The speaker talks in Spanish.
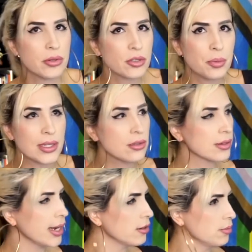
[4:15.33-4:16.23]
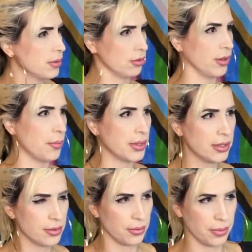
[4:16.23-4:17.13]
Por supuesto, claro, pues,
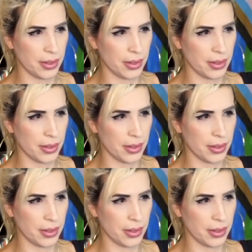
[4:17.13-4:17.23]
obviamente si